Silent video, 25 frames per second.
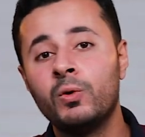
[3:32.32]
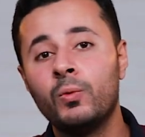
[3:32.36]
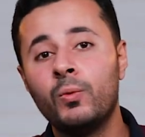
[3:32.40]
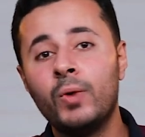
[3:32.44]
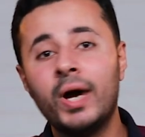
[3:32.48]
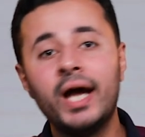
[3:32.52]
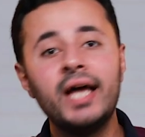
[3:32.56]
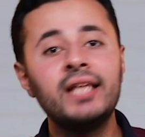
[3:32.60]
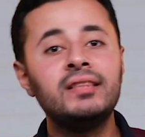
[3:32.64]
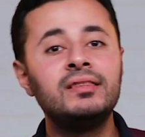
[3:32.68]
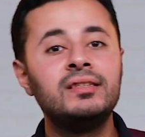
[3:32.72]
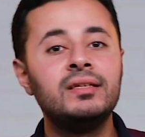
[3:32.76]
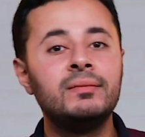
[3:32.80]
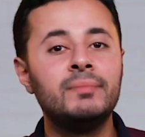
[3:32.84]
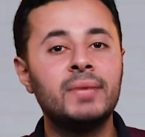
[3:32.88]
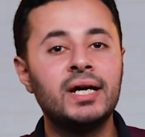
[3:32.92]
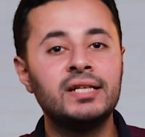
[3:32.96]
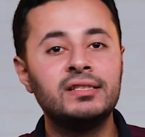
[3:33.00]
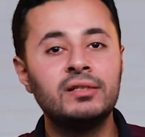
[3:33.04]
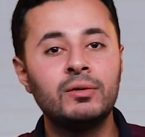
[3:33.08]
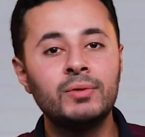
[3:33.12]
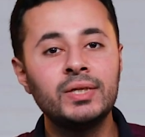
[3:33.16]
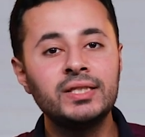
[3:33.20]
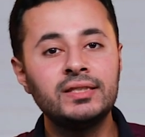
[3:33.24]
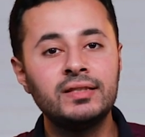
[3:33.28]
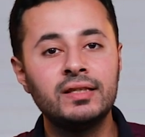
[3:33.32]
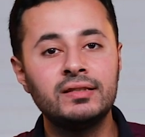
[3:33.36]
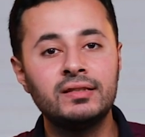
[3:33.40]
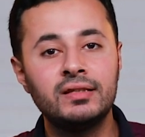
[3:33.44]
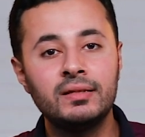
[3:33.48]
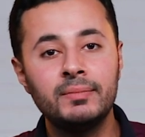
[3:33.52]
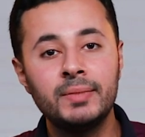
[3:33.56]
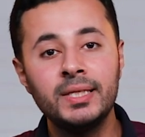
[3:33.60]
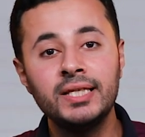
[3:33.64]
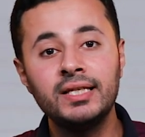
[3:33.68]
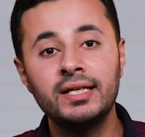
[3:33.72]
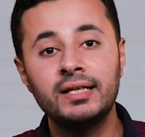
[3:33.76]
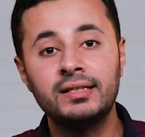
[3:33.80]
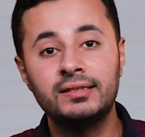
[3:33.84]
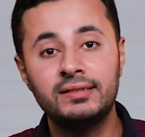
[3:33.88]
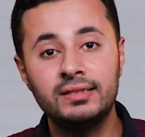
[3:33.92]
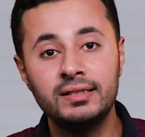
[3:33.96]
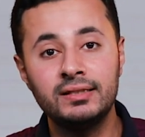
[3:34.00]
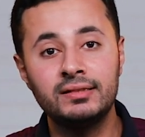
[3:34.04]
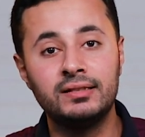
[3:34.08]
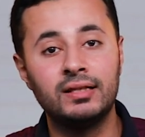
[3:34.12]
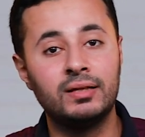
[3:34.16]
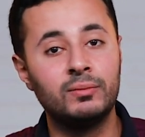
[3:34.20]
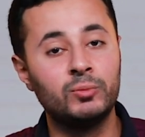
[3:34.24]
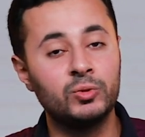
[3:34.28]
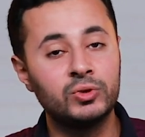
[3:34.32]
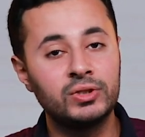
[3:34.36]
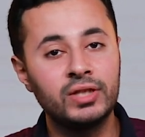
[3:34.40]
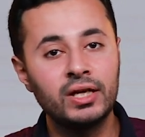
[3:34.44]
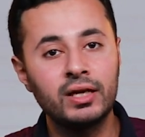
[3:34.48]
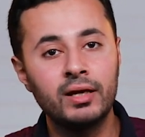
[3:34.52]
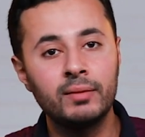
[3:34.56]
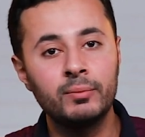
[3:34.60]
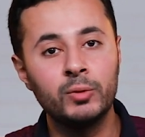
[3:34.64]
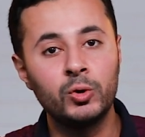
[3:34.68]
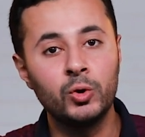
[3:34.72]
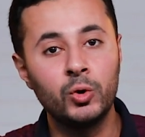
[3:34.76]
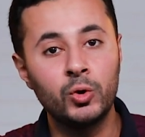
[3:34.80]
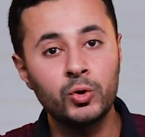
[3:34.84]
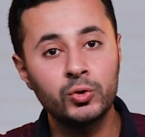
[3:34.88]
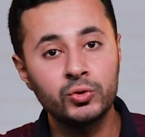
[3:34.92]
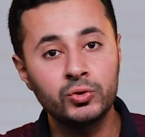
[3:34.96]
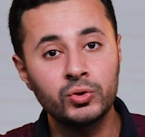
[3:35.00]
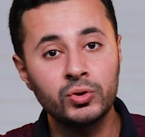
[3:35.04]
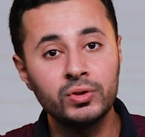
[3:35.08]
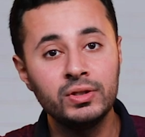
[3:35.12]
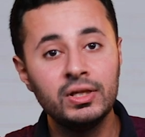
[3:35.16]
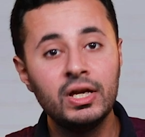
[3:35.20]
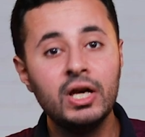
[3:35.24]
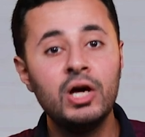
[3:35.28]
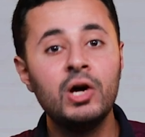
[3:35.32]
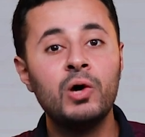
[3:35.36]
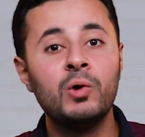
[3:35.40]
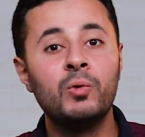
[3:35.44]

وقدم ادوات تدريبيه جديده لمنتخب الاردن